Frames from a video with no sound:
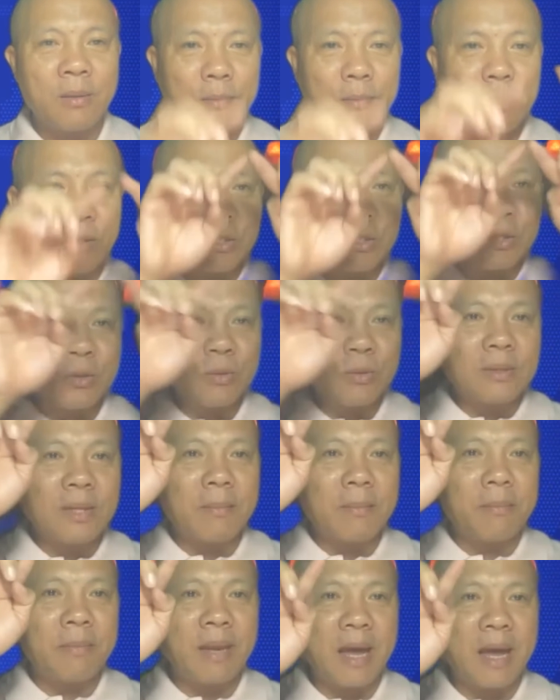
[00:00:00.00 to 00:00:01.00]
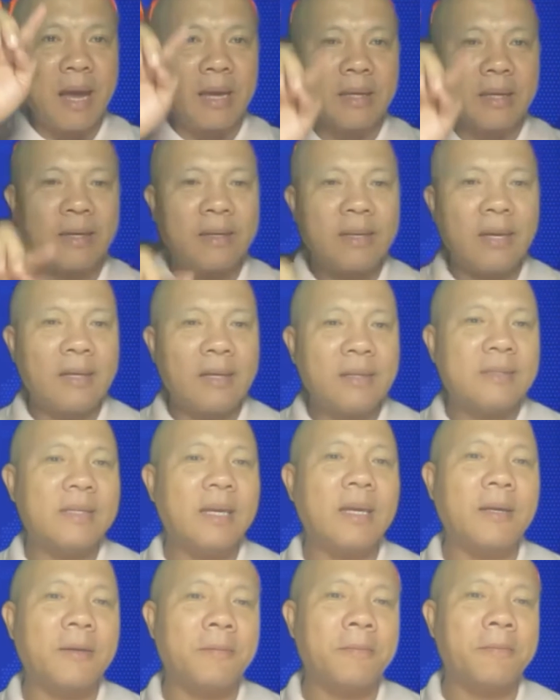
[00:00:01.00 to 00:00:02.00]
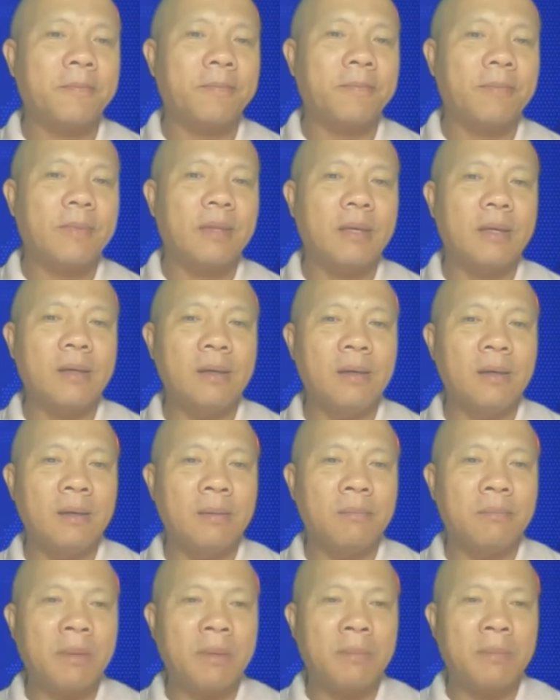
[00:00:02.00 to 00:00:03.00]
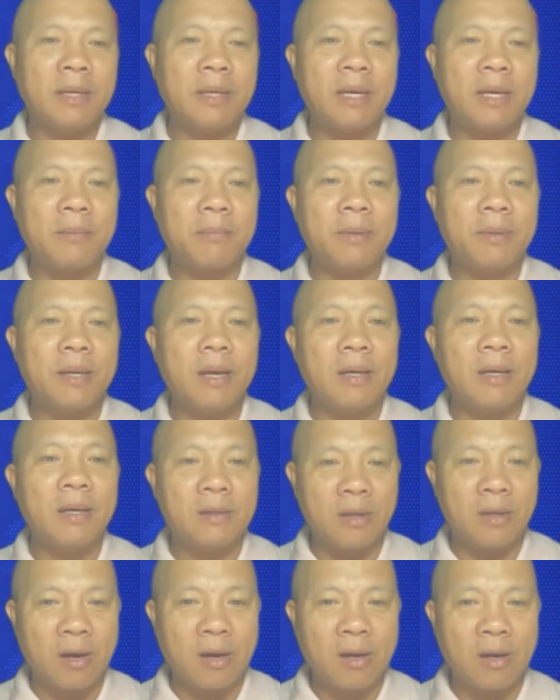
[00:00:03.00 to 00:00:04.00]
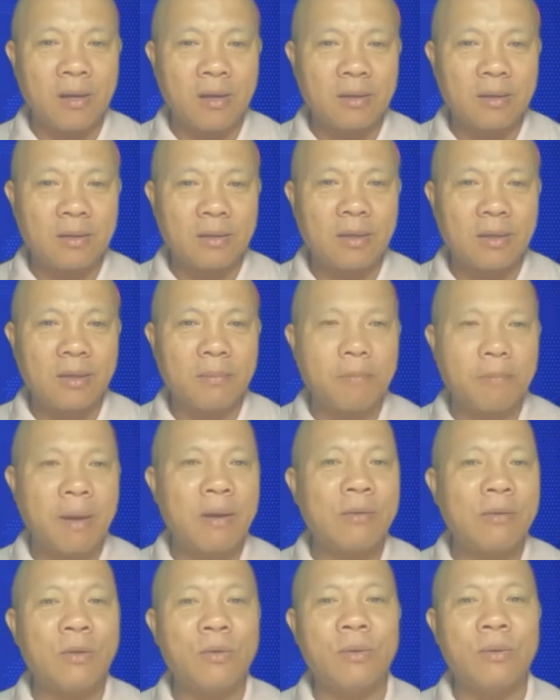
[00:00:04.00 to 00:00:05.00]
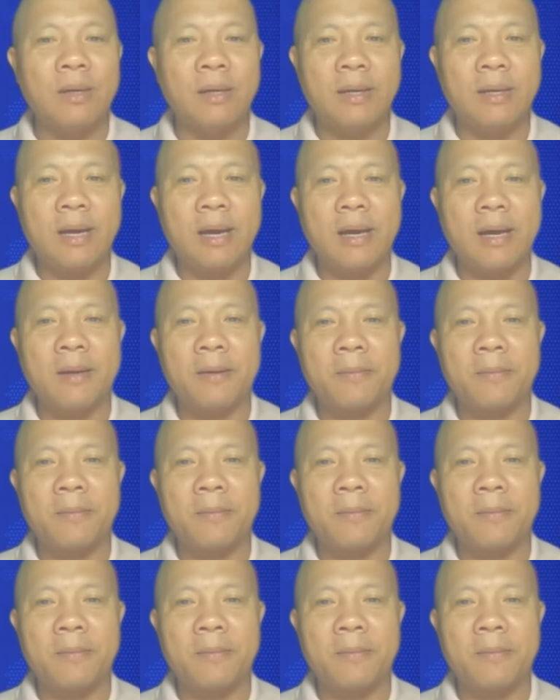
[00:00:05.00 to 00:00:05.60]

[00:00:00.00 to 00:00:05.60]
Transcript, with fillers: mình sưu tầm lại cái danh sách những người mà mình cần biết ơn đó. Thì bao nhiêu người ạ?